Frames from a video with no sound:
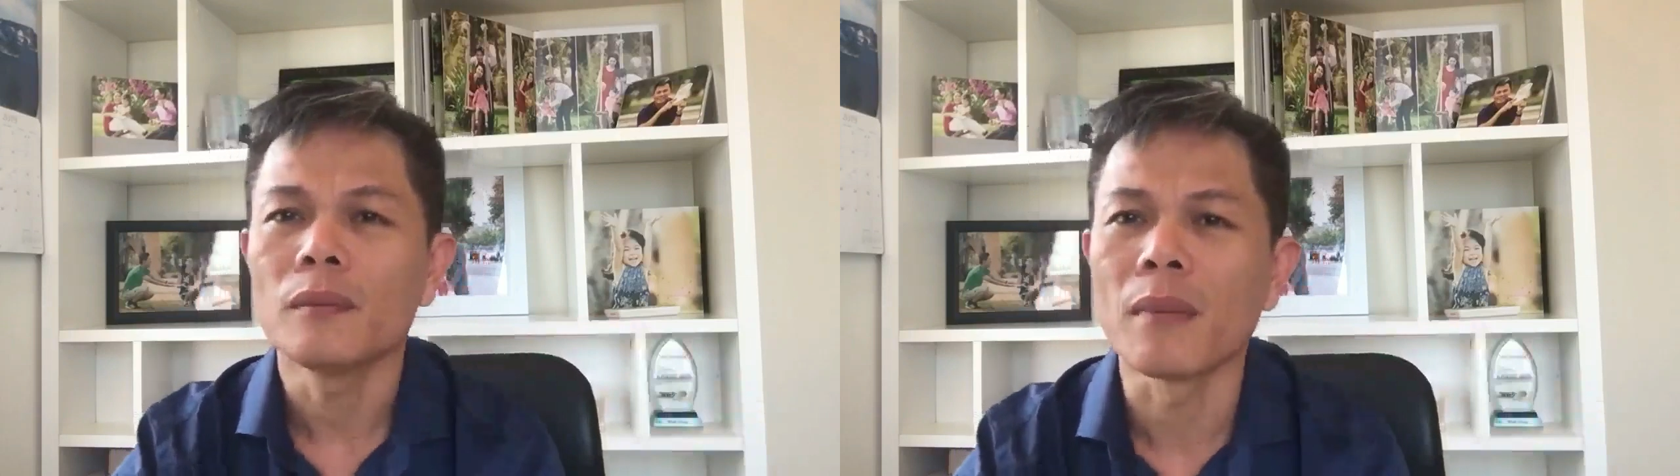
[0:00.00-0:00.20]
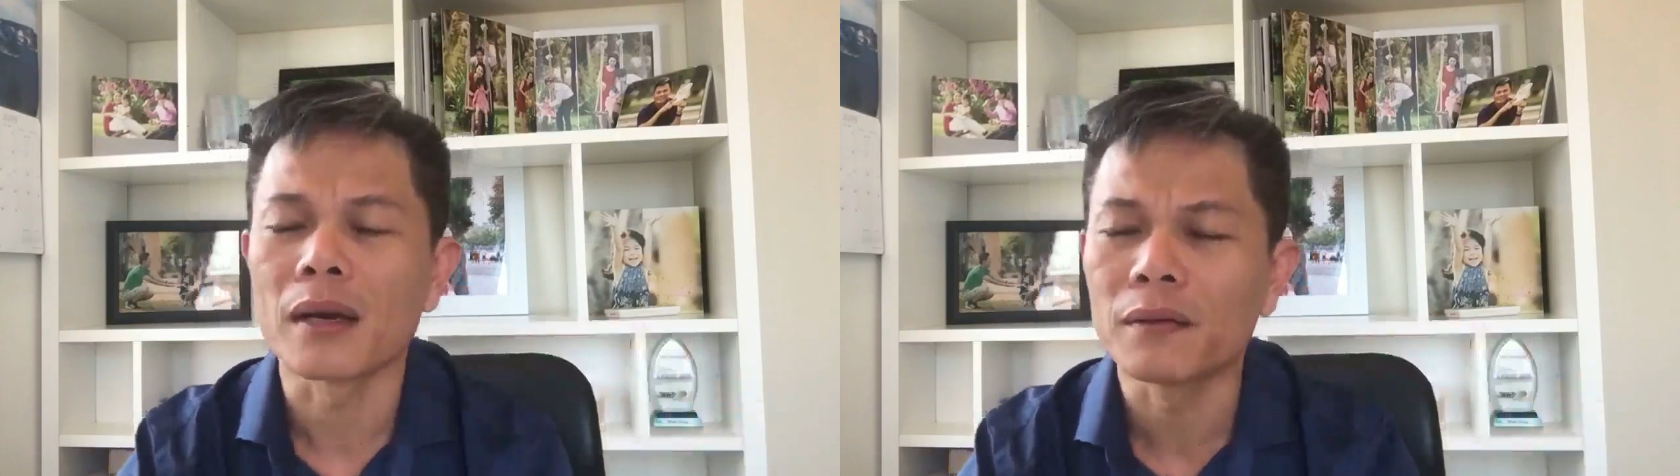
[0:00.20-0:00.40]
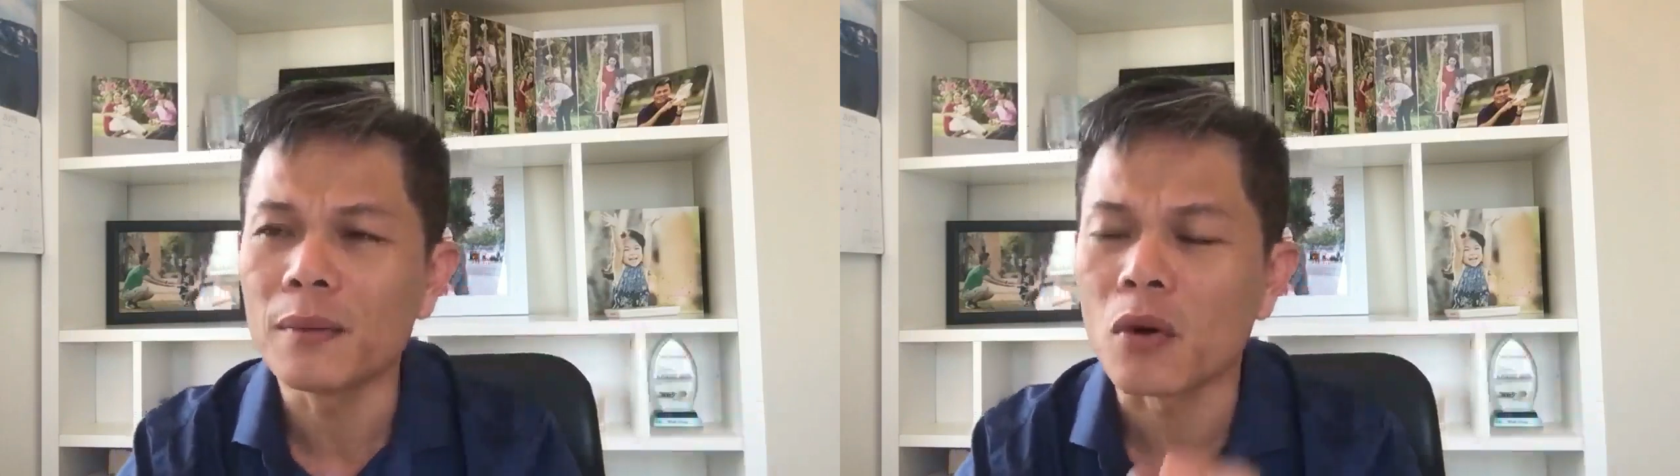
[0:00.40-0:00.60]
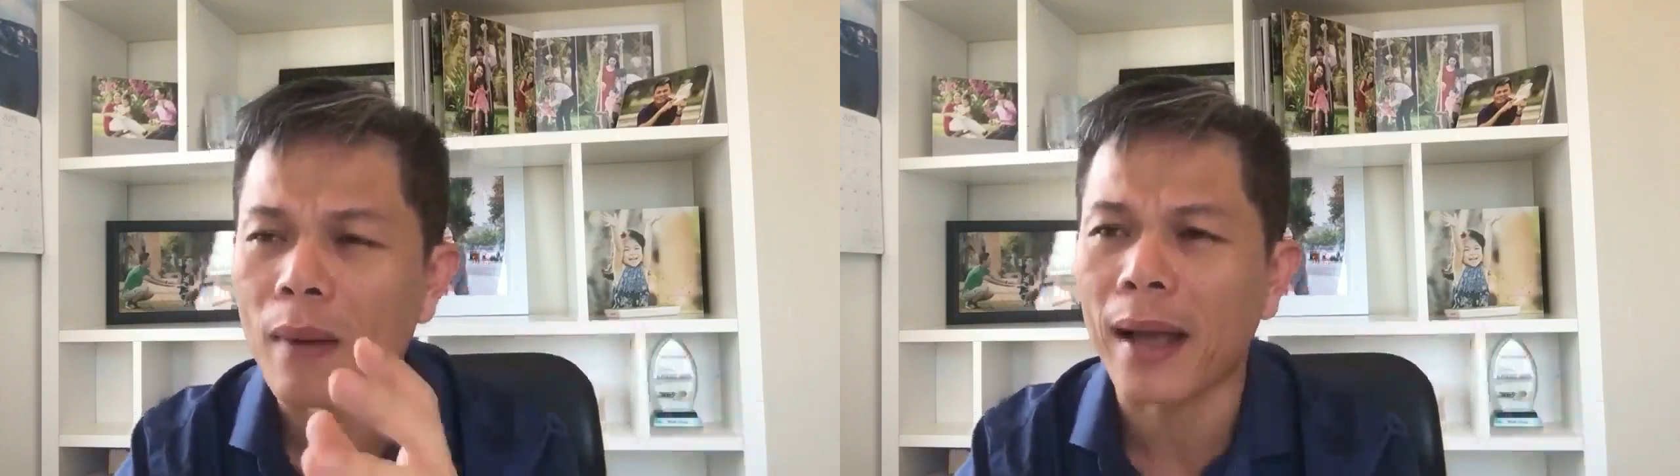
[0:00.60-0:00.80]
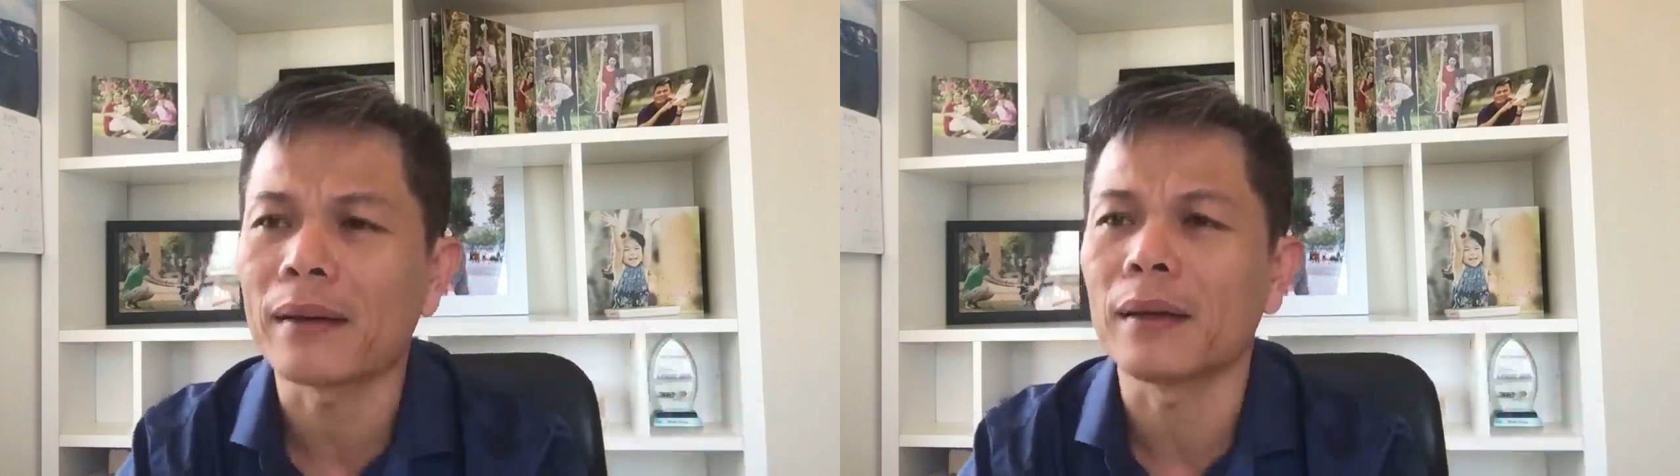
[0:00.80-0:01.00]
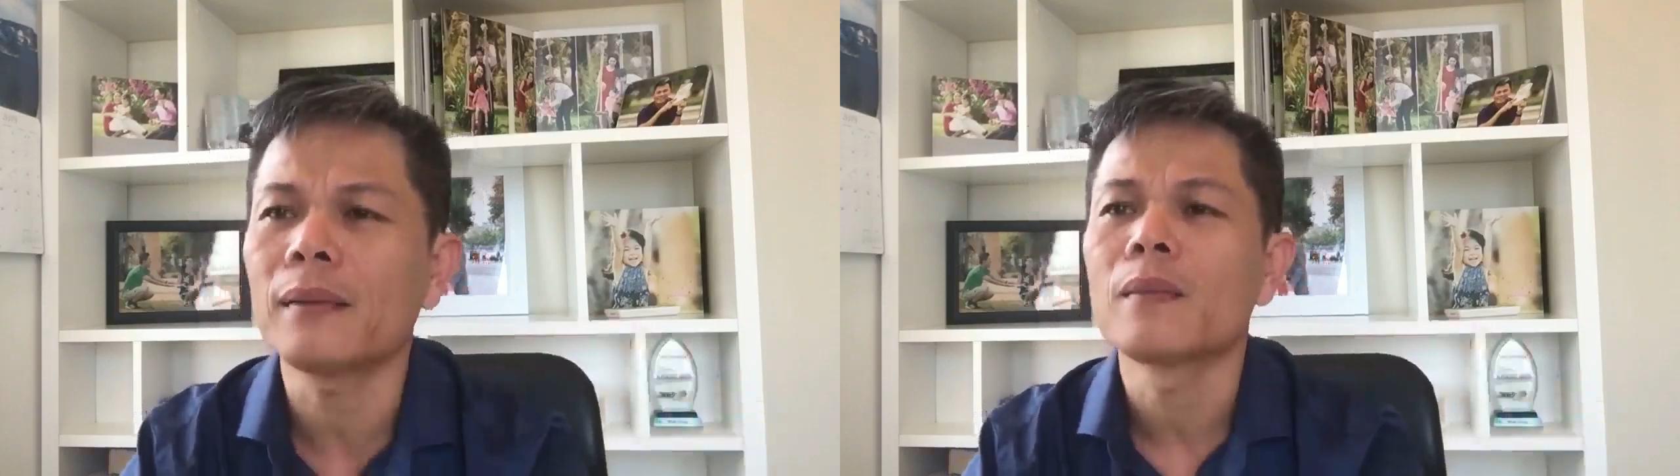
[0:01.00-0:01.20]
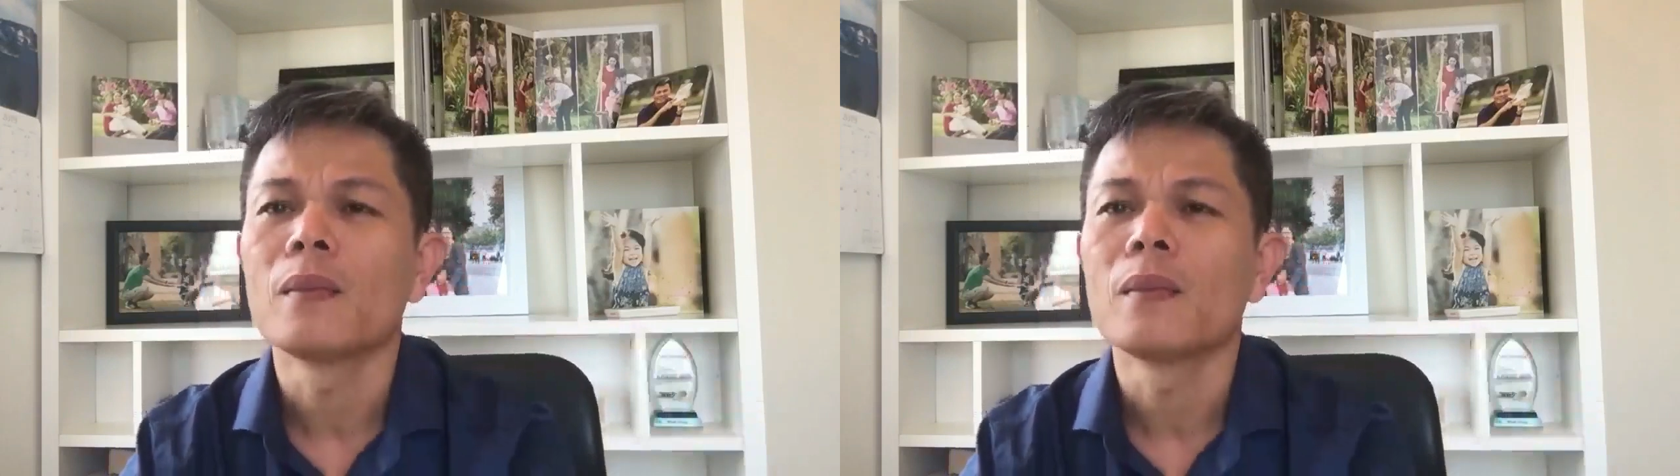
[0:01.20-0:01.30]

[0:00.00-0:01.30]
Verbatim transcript: mình với một bạn nữa